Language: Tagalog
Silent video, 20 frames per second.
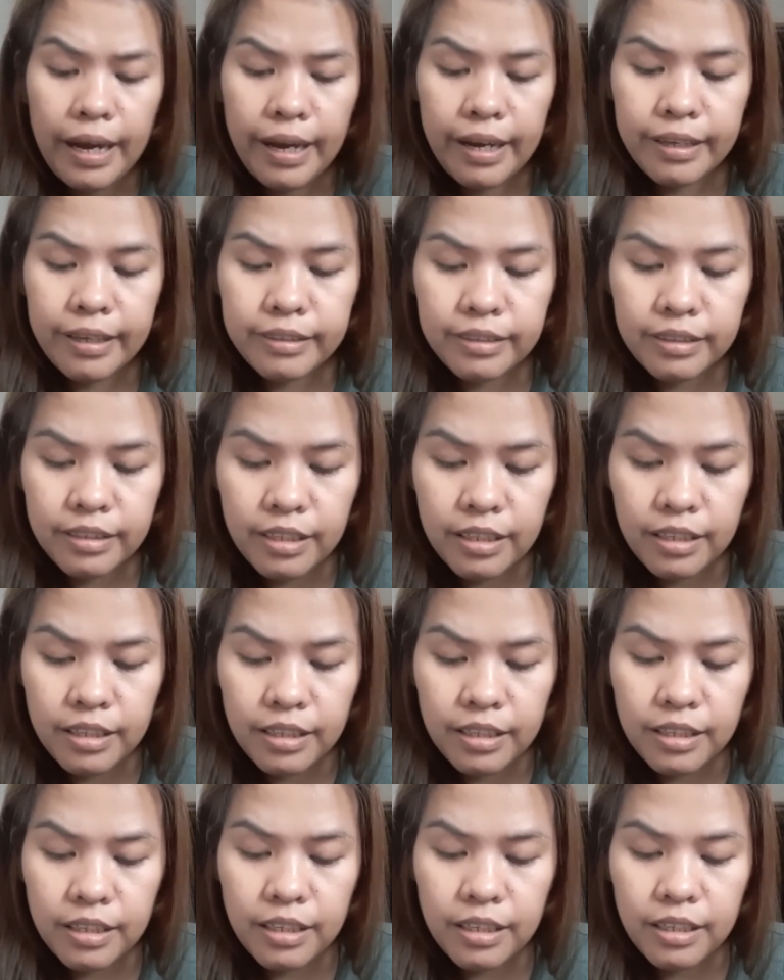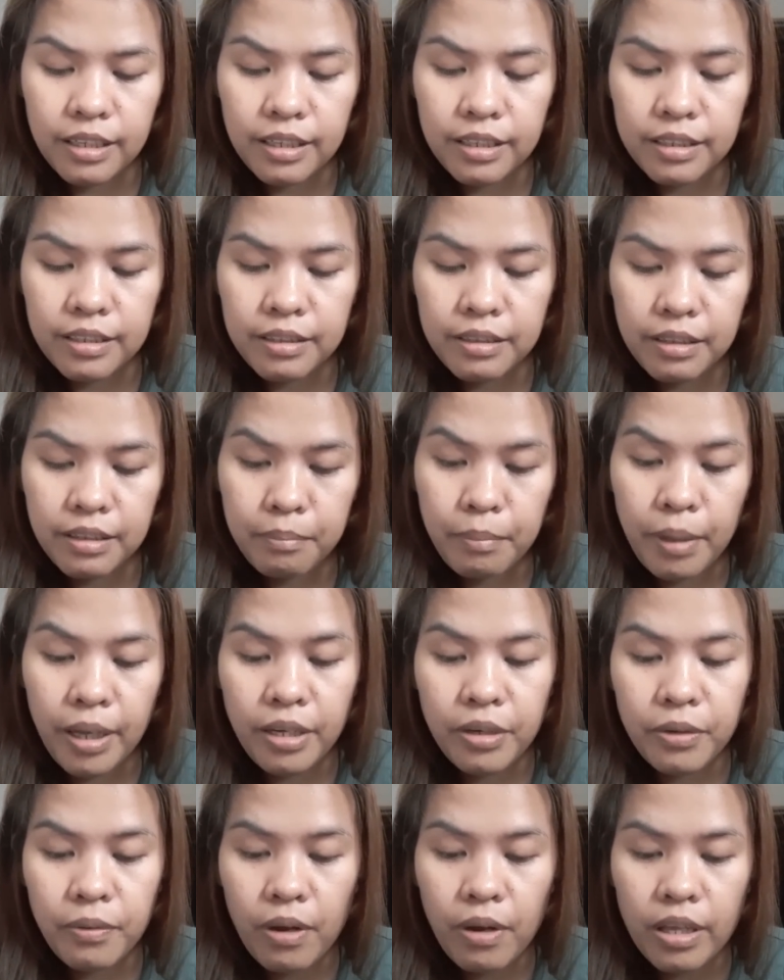And then,
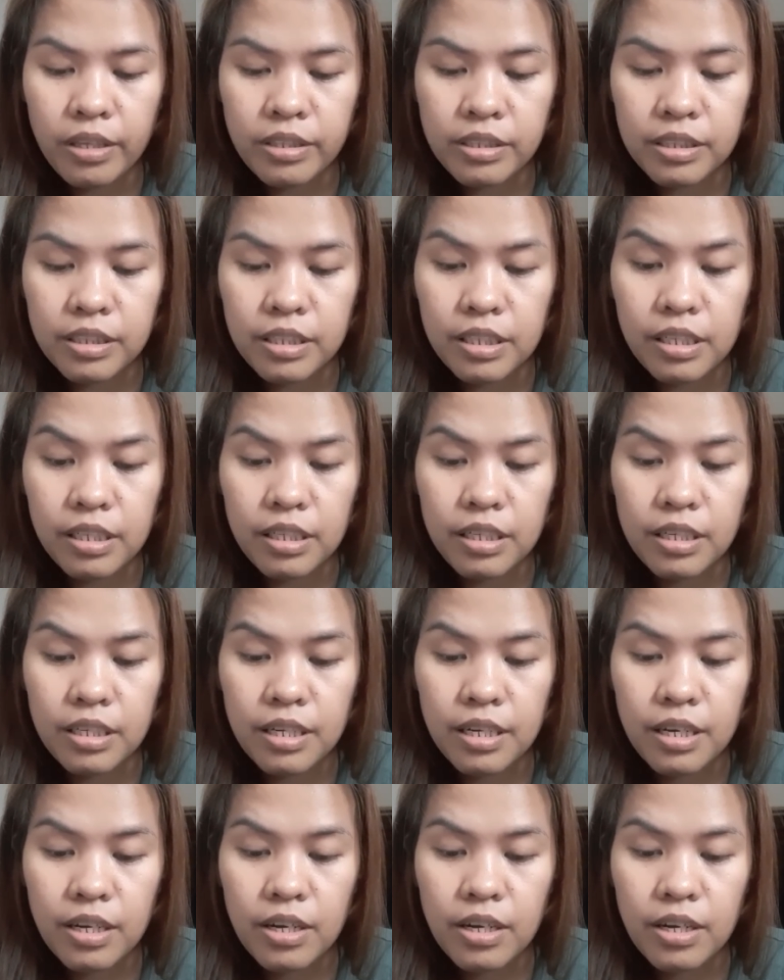micro SD